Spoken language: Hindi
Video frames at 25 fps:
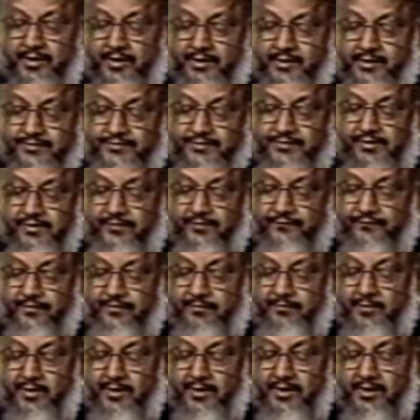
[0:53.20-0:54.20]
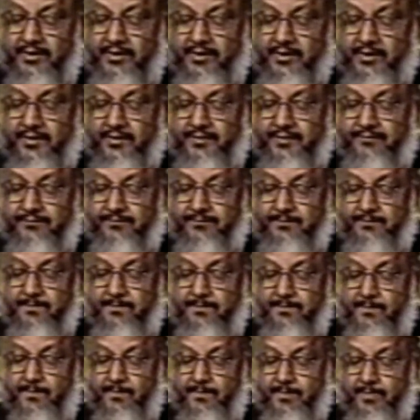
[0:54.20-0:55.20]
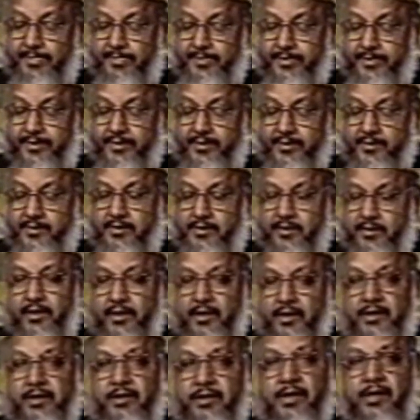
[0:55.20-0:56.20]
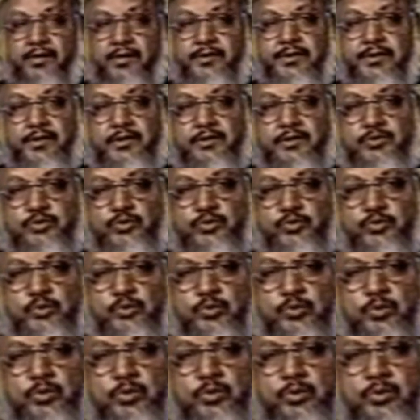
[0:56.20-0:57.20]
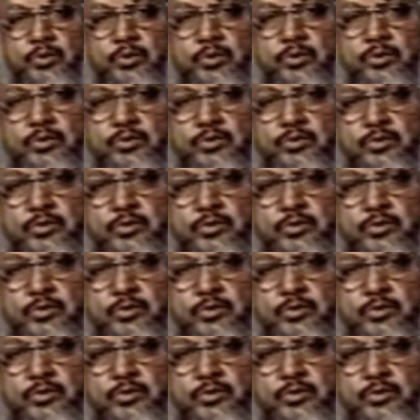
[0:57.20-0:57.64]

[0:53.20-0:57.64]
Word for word: और फिर आगे चल के फरमाया कि अल्लाह के रसूल